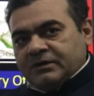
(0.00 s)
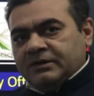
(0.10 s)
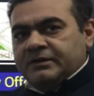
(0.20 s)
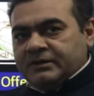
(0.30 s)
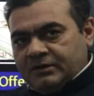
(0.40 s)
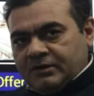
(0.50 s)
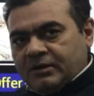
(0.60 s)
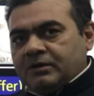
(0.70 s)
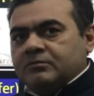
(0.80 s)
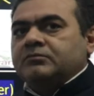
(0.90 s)
लेकिन
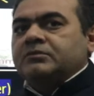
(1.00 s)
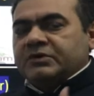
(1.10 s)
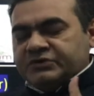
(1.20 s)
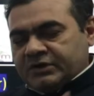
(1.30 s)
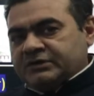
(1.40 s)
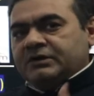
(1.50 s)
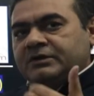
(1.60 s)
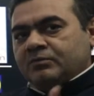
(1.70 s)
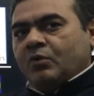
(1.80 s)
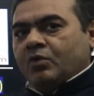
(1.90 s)

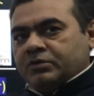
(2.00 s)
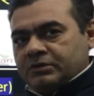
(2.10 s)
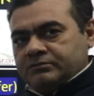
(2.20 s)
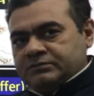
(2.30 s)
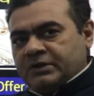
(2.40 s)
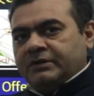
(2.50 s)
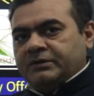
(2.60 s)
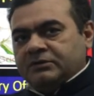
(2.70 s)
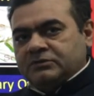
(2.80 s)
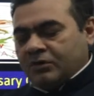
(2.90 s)
सर्टनली मोर देन
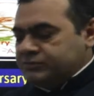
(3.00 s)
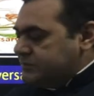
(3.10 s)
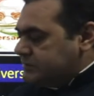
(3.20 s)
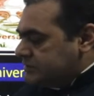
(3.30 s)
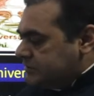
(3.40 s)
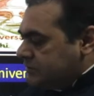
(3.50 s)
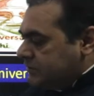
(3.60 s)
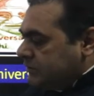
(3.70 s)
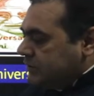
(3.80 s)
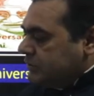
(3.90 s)
टेन थाउजेंड्स
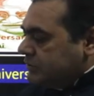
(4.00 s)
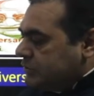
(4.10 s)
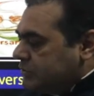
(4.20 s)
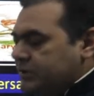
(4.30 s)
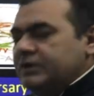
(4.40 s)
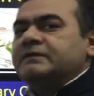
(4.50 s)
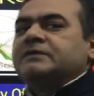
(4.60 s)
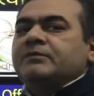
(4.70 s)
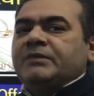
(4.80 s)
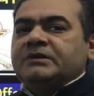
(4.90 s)
तो इन
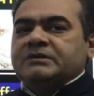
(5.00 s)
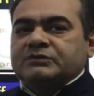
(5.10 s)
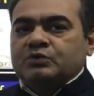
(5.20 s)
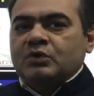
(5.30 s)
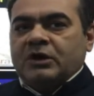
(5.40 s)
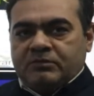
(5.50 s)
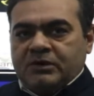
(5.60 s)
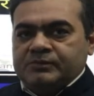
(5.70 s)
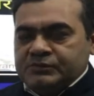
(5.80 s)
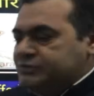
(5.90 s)
सब में
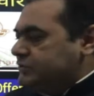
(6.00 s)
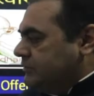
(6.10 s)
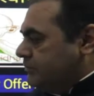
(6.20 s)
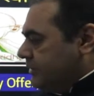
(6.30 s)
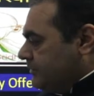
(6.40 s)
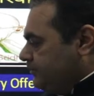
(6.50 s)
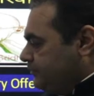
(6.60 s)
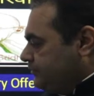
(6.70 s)
सोलहवा पोजिशन पर